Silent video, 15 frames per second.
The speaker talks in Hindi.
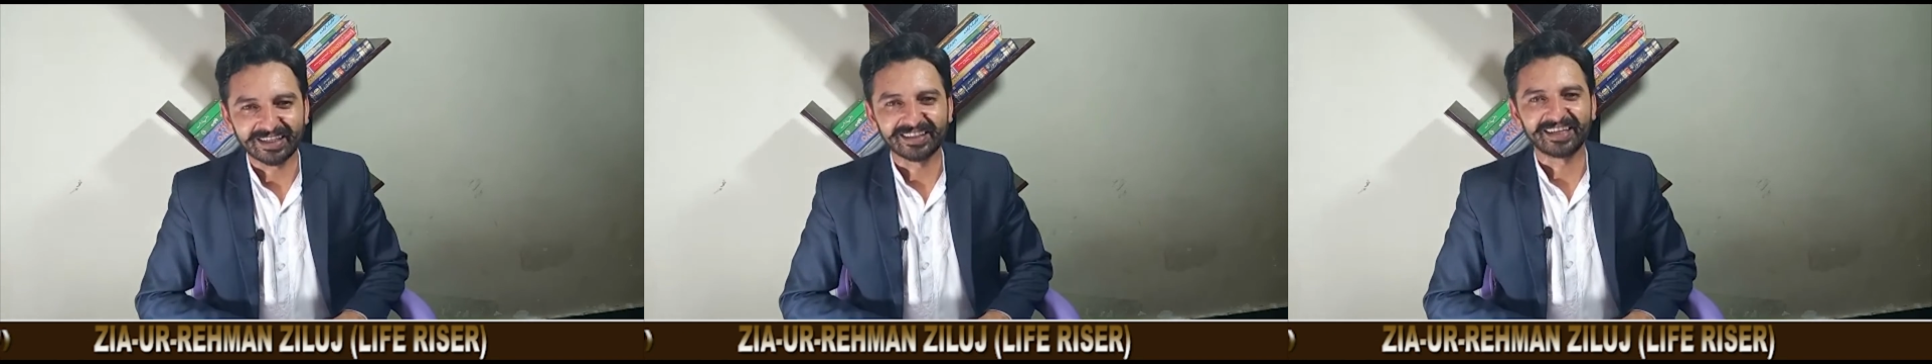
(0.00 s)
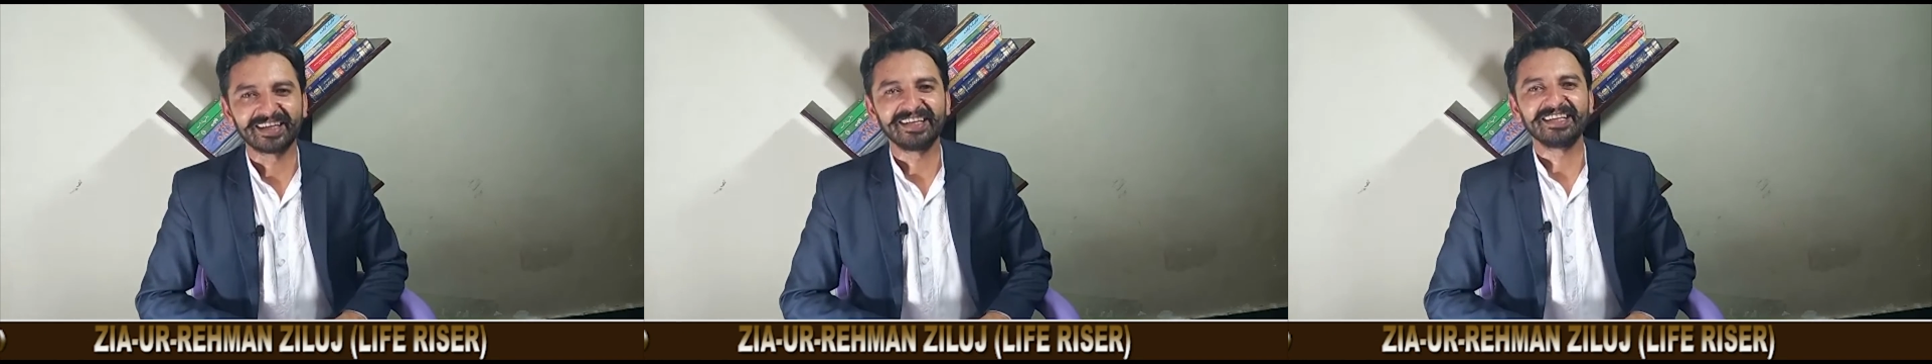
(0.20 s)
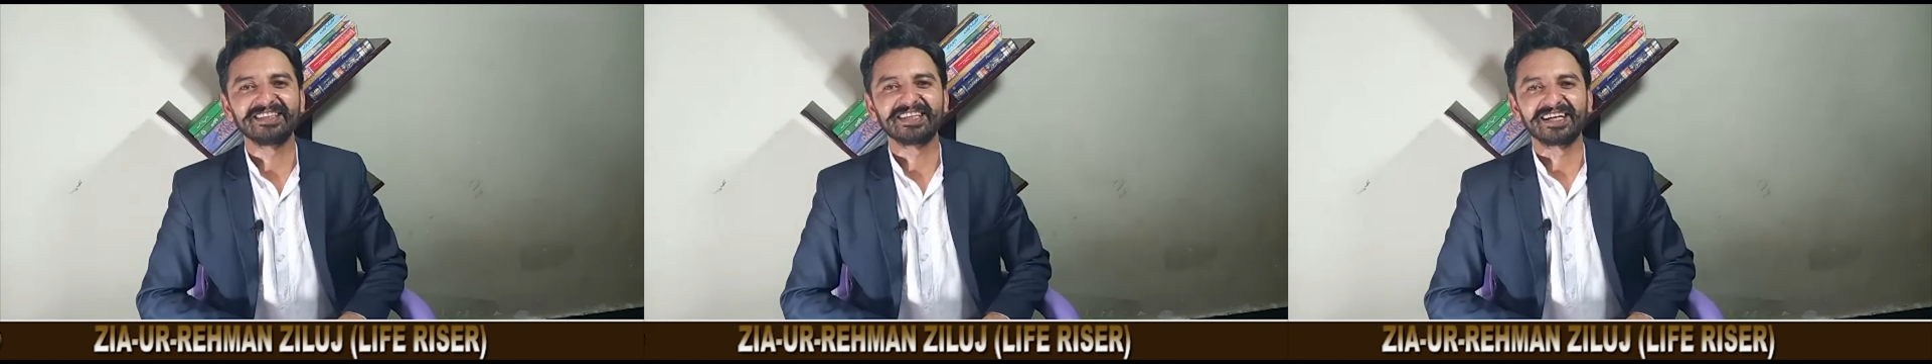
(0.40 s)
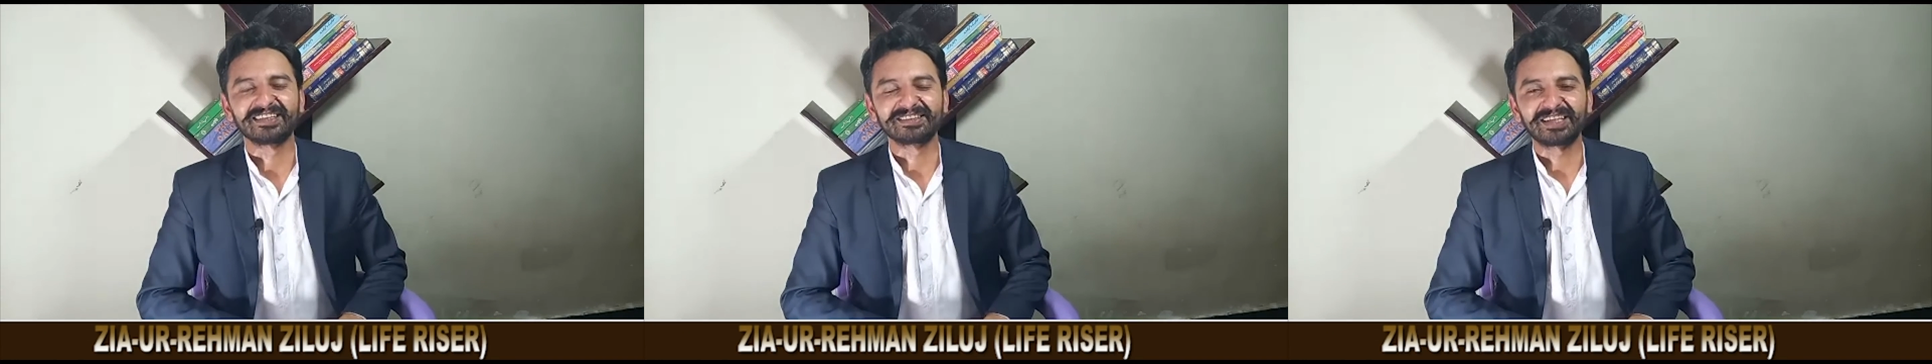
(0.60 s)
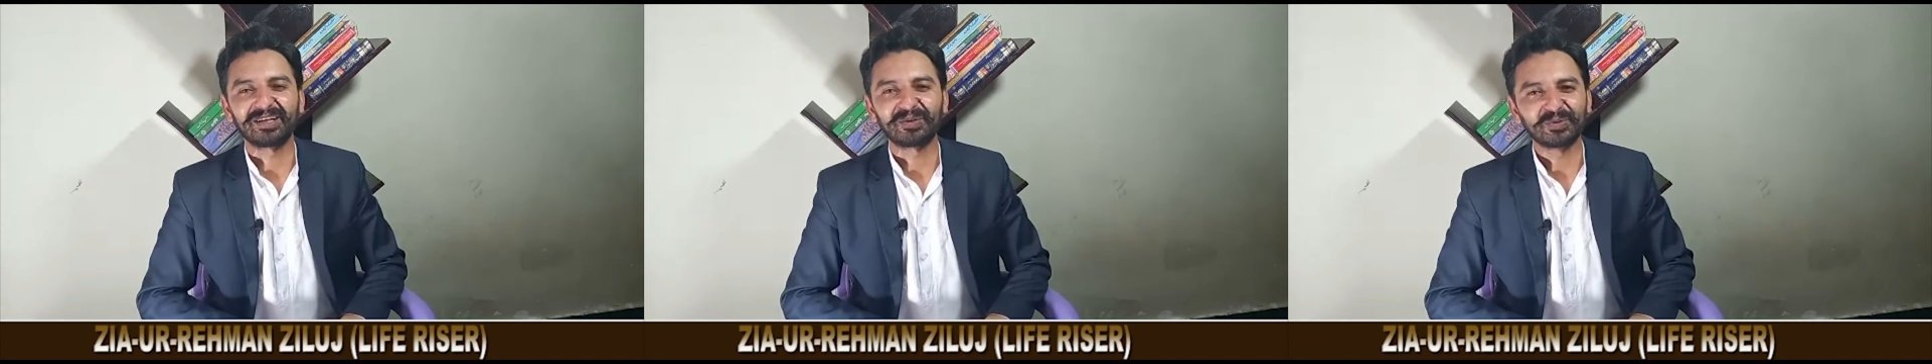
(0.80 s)
कदर ही नहीं
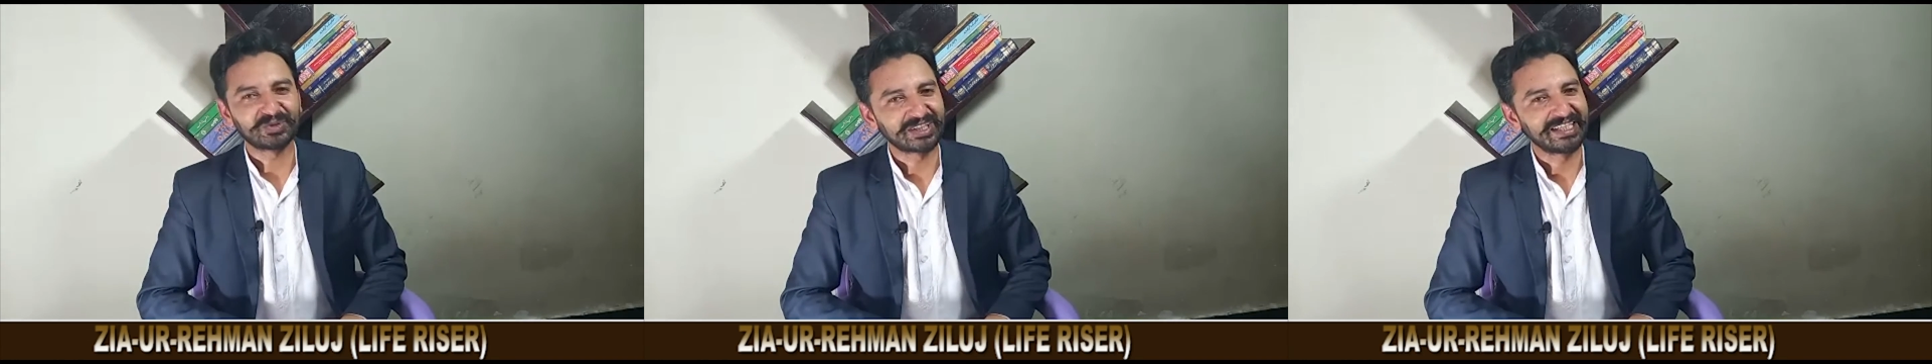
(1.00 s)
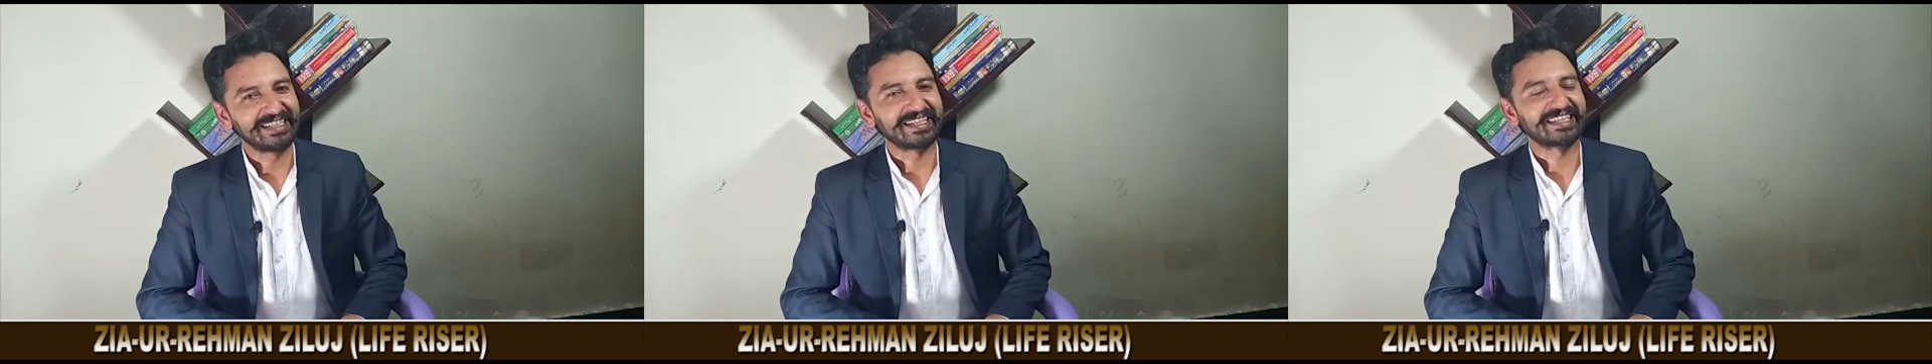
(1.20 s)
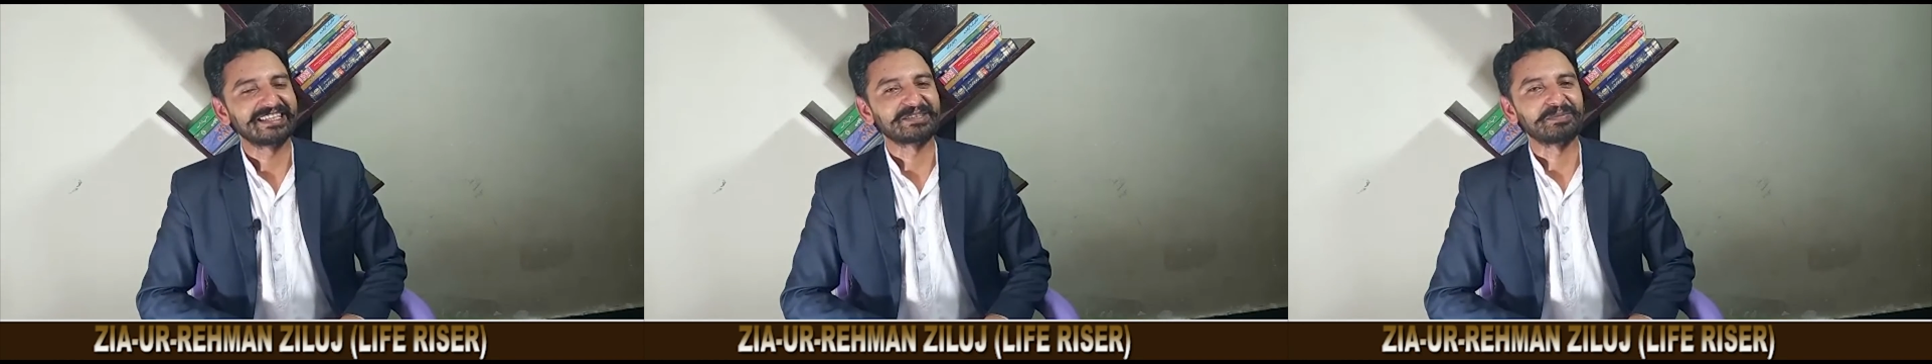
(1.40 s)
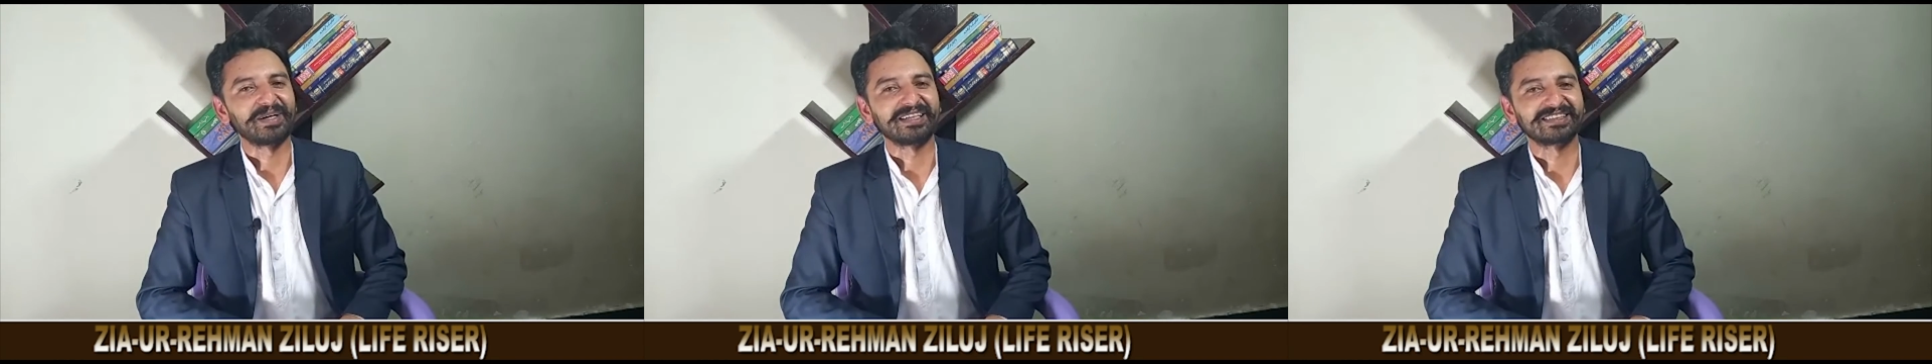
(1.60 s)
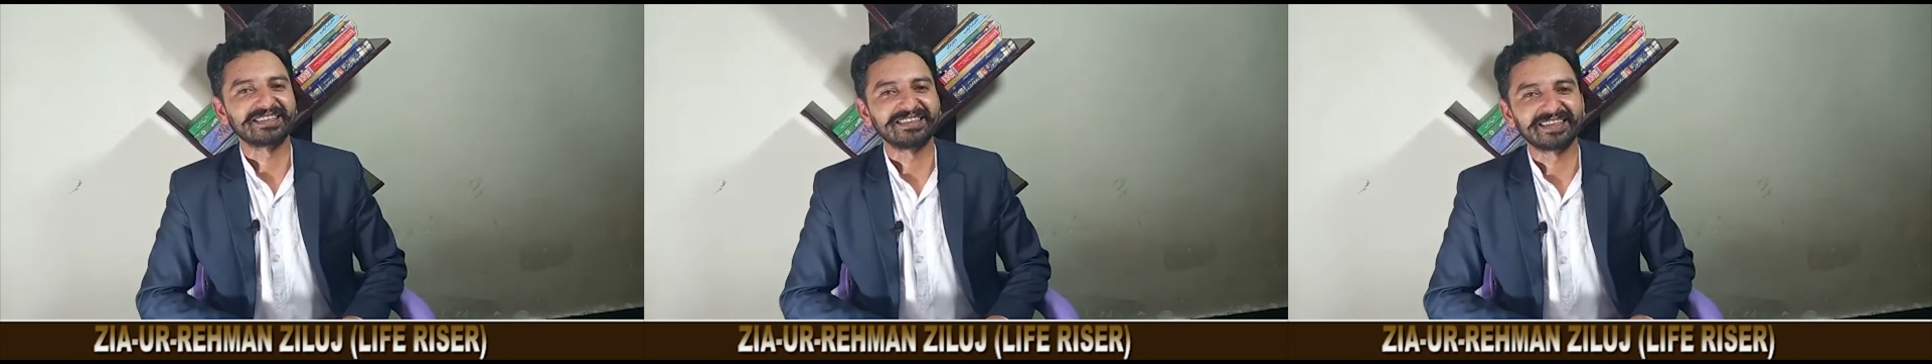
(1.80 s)
जानता उसके लिए किस
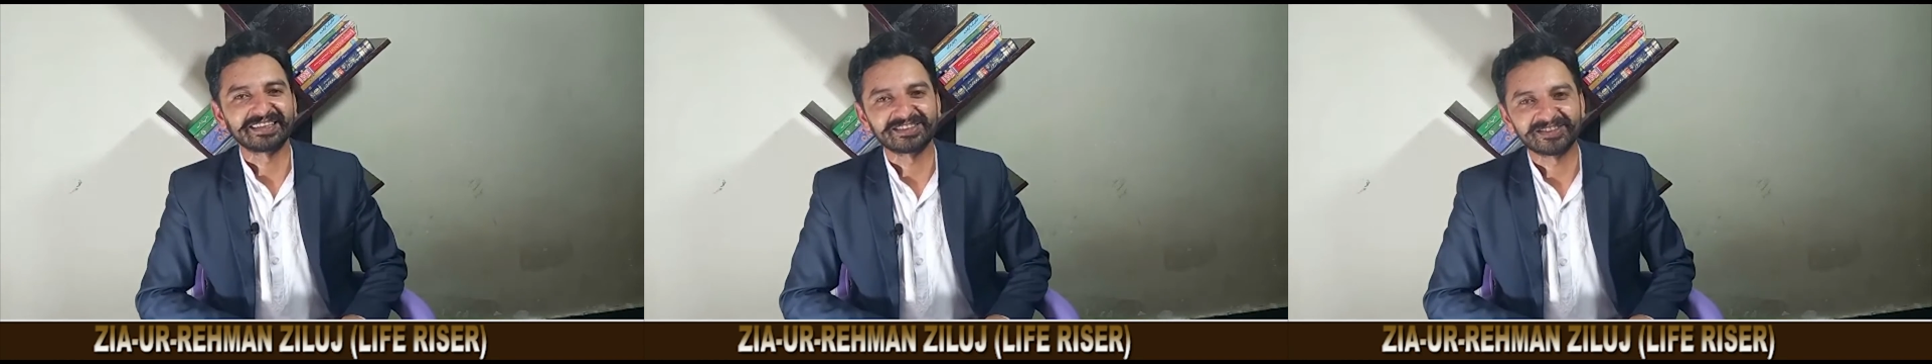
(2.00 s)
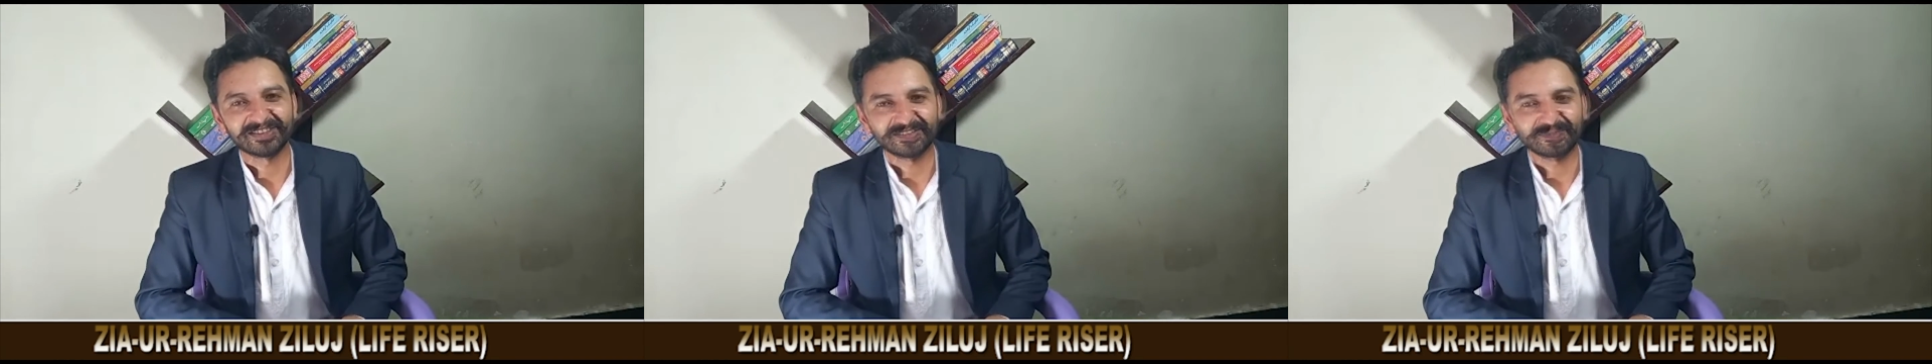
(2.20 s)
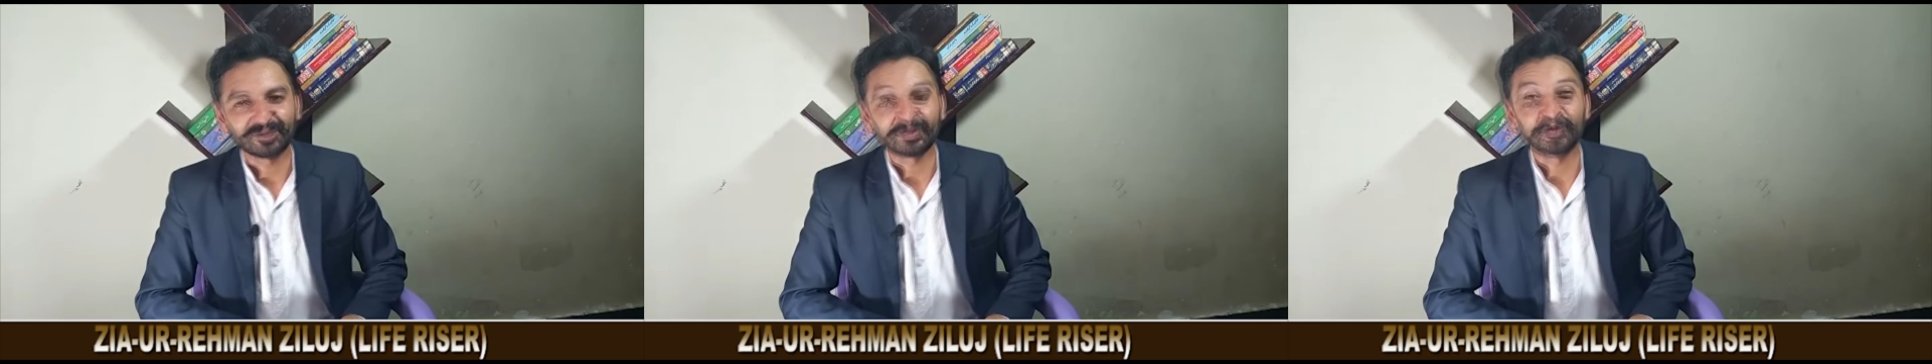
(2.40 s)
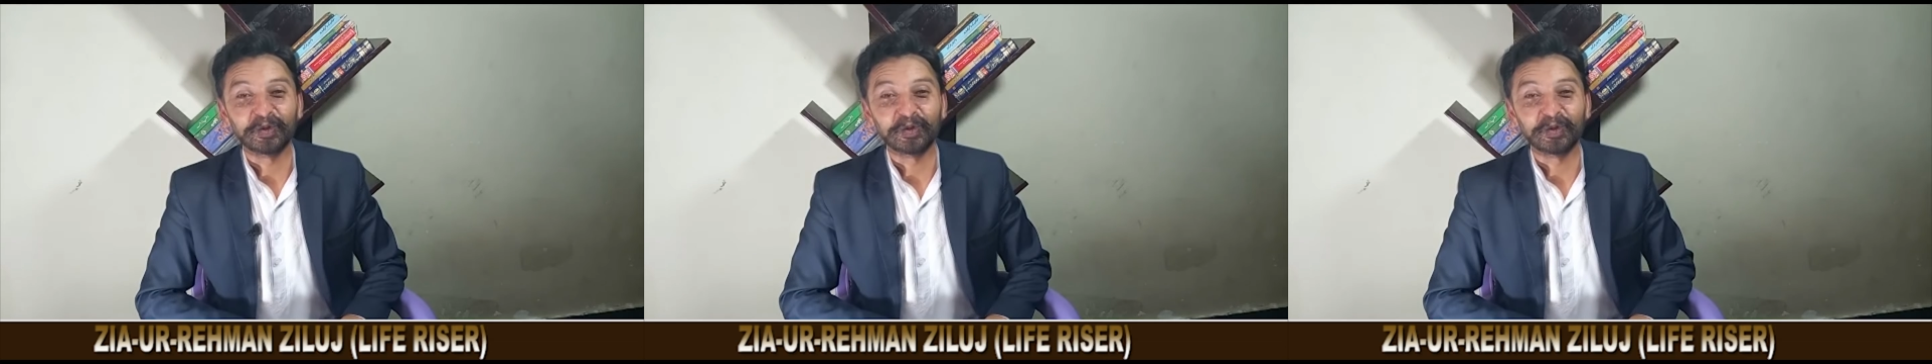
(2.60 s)
बात की टेंशन